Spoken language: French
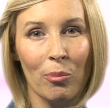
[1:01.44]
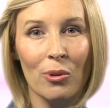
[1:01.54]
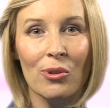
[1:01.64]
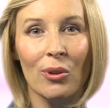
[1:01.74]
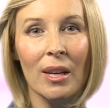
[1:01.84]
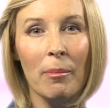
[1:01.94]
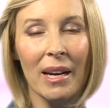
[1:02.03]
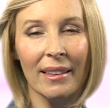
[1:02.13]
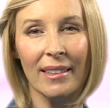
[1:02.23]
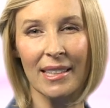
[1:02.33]
plus de
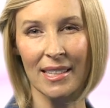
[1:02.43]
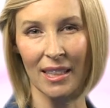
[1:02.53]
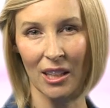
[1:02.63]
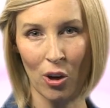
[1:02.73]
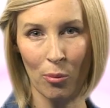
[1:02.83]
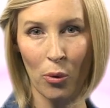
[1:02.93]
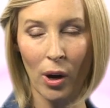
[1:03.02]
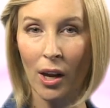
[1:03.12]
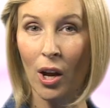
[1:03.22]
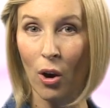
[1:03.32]
liberté, néanmoins,
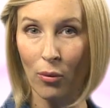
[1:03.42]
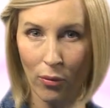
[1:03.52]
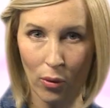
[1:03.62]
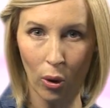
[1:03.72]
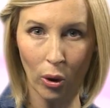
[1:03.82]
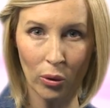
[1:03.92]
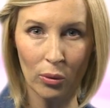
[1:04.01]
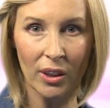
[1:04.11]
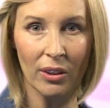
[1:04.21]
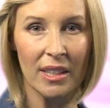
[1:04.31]
vous vous
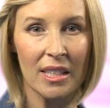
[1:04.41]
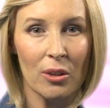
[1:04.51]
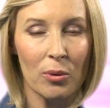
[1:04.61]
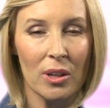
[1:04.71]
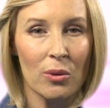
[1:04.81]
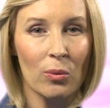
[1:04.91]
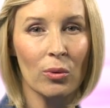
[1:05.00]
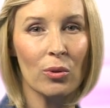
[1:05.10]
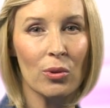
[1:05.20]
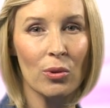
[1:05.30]
retrouvez dans des situations
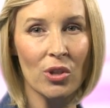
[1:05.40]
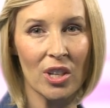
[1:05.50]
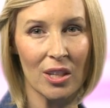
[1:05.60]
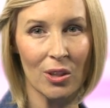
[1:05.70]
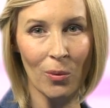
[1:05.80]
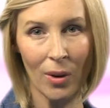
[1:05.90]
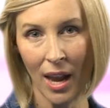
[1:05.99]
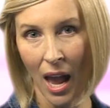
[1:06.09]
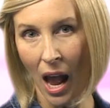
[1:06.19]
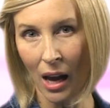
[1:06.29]
de suggestion
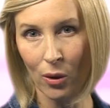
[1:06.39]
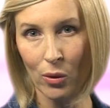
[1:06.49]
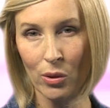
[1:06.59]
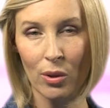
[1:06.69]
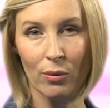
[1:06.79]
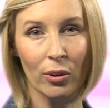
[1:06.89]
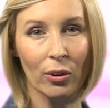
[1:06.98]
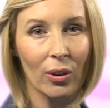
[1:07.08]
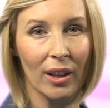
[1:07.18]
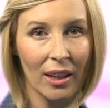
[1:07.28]
à cause de
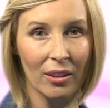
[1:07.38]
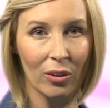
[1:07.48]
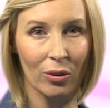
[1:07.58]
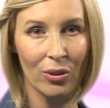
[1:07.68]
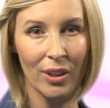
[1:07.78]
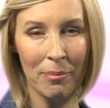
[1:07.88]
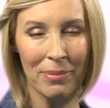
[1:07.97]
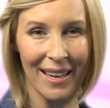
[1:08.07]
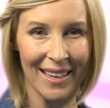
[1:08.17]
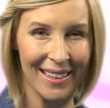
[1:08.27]
votre crainte de
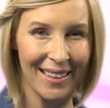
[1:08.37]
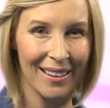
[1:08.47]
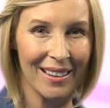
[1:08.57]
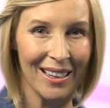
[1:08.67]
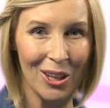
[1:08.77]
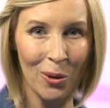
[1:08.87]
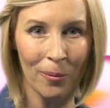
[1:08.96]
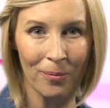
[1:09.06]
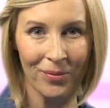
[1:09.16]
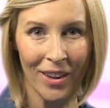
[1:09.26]
déplaire. Lion,
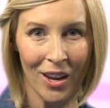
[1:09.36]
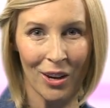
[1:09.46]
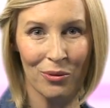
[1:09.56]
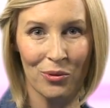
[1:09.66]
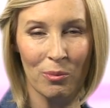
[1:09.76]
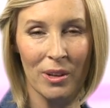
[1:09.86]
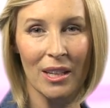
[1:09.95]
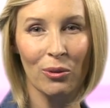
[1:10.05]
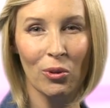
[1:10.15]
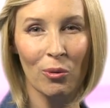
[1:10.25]
vous
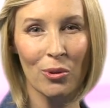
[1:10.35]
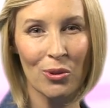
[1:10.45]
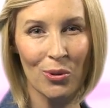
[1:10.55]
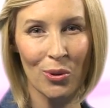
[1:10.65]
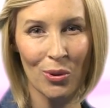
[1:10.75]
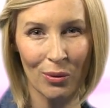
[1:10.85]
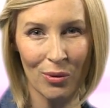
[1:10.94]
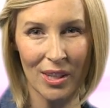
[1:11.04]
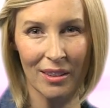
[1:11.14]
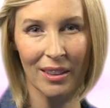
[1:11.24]
oubliez toute mesure,
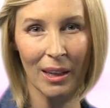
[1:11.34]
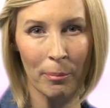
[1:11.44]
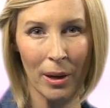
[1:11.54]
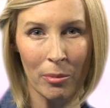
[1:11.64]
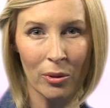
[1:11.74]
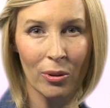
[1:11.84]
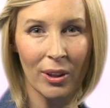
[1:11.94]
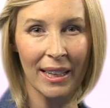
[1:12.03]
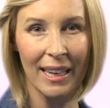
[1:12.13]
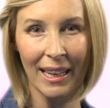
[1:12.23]
vous êtes capable de
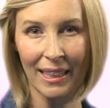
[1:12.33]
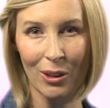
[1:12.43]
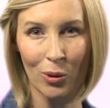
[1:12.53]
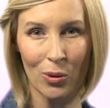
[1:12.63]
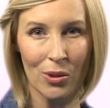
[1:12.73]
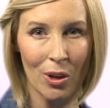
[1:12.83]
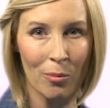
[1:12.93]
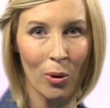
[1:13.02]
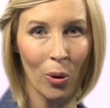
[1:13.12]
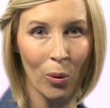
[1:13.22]
claquer une
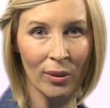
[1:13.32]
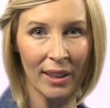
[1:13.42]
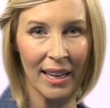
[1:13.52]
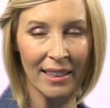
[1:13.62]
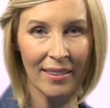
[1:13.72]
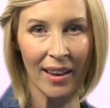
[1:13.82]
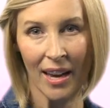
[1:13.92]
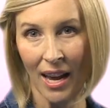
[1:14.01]
somme rondelette